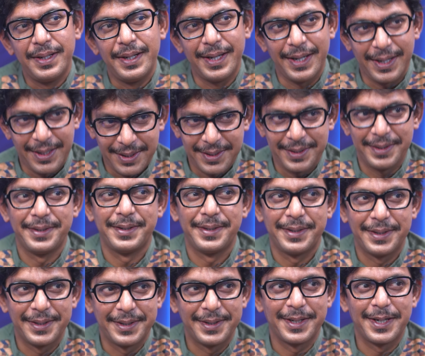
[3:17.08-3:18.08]
হ্যাঁ
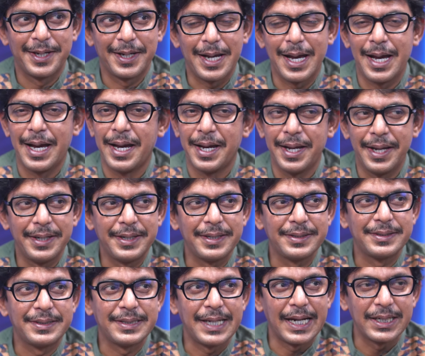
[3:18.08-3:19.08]
এটা
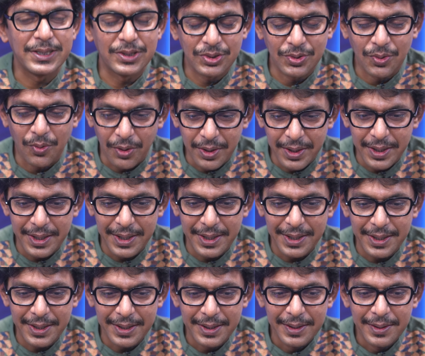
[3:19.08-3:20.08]
সার্চ করে
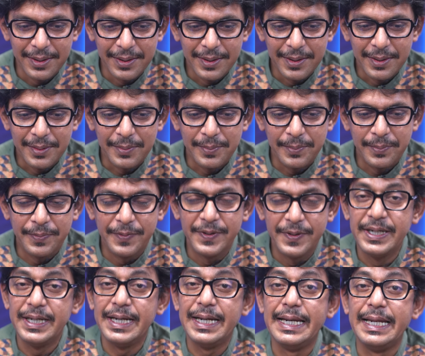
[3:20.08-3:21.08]

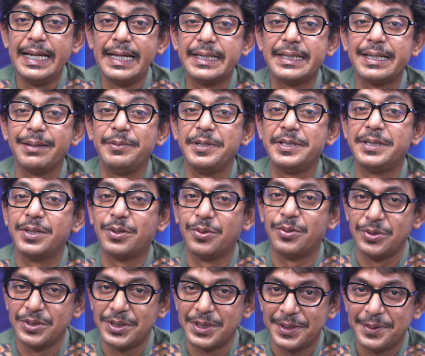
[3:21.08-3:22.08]
ফ্রি লিঙ্কটা বেশি
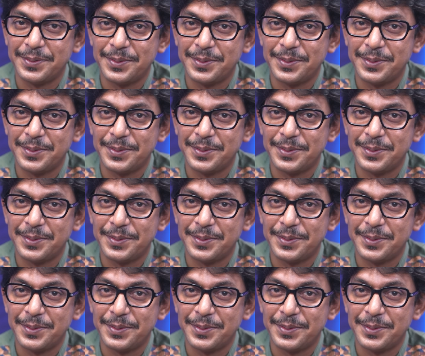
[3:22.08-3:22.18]
খোঁজে